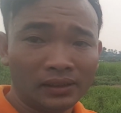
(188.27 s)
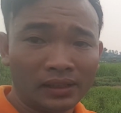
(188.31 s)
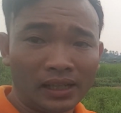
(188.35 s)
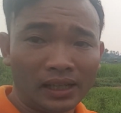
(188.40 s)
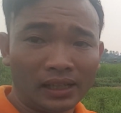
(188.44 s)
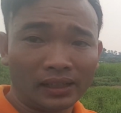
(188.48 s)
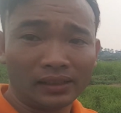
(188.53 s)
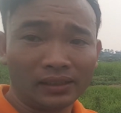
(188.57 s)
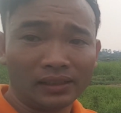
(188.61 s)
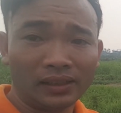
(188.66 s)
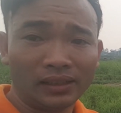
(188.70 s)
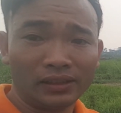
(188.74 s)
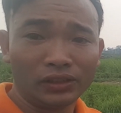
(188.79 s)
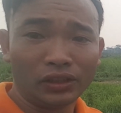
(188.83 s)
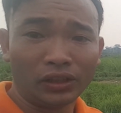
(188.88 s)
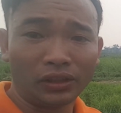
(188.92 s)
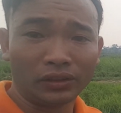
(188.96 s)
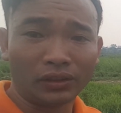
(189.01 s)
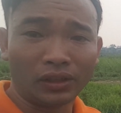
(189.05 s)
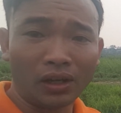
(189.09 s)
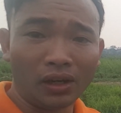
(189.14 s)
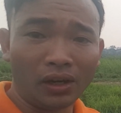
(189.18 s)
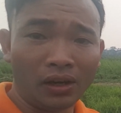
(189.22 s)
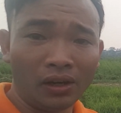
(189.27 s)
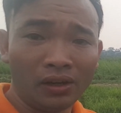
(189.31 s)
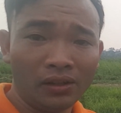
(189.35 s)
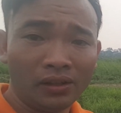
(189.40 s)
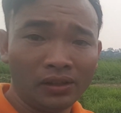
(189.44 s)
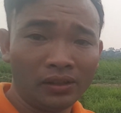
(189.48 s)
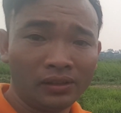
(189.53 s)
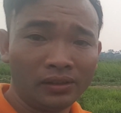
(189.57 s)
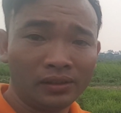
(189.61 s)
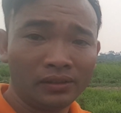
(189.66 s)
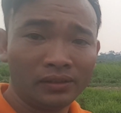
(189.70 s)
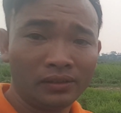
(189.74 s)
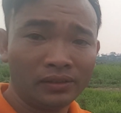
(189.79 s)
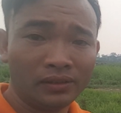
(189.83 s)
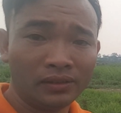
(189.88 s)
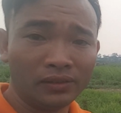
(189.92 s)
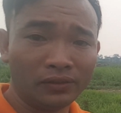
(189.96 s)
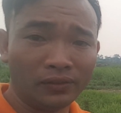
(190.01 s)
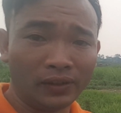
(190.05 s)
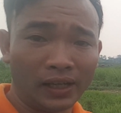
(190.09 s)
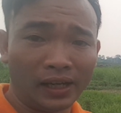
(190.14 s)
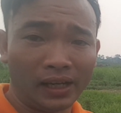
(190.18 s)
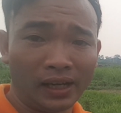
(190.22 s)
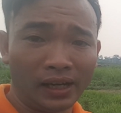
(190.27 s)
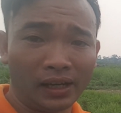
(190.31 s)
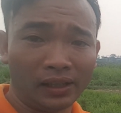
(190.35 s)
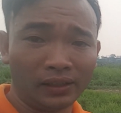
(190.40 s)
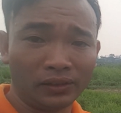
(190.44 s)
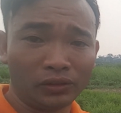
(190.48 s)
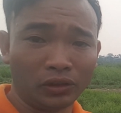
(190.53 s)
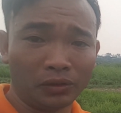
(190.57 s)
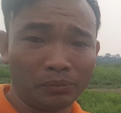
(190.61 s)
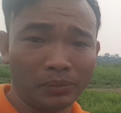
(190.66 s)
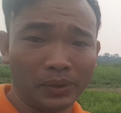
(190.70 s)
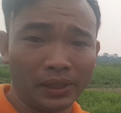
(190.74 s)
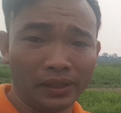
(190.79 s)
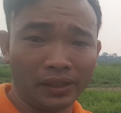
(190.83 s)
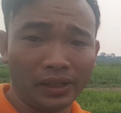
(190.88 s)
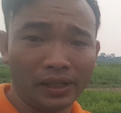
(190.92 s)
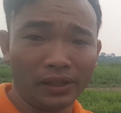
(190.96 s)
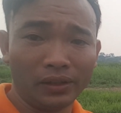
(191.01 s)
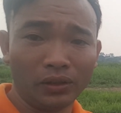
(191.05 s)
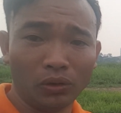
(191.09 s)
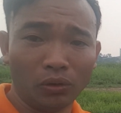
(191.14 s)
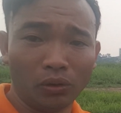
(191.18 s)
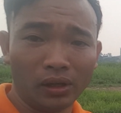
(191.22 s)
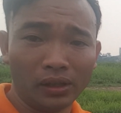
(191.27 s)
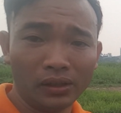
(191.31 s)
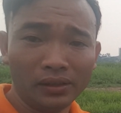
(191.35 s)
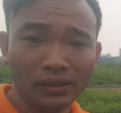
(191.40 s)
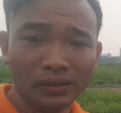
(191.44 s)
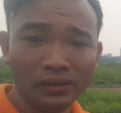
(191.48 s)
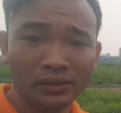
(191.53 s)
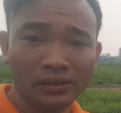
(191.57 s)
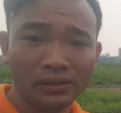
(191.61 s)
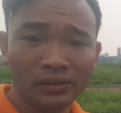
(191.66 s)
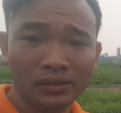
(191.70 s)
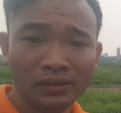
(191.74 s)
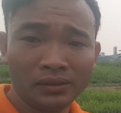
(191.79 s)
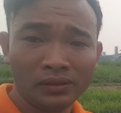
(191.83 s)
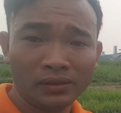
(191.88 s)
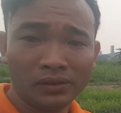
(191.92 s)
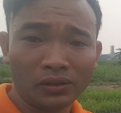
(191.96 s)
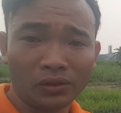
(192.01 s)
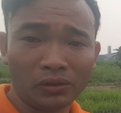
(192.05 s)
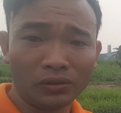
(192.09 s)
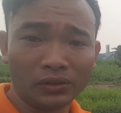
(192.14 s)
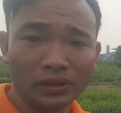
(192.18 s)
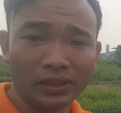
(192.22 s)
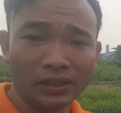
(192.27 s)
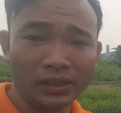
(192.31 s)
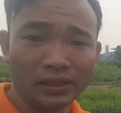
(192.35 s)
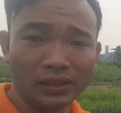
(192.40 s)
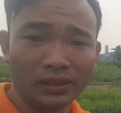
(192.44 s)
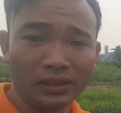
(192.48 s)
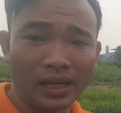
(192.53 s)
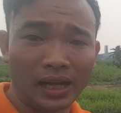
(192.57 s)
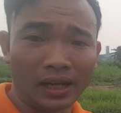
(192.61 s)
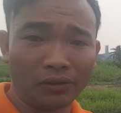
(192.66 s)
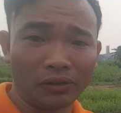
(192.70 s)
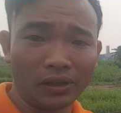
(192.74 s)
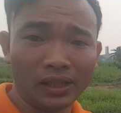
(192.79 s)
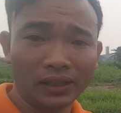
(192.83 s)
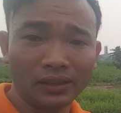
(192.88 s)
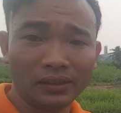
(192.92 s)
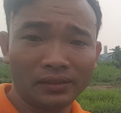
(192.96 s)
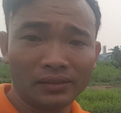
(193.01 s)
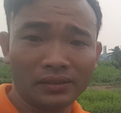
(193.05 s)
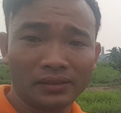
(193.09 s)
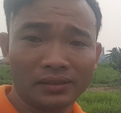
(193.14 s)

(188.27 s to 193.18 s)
đang ờ, dọn cỏ và chuẩn bị lên luống cũng như đảo đất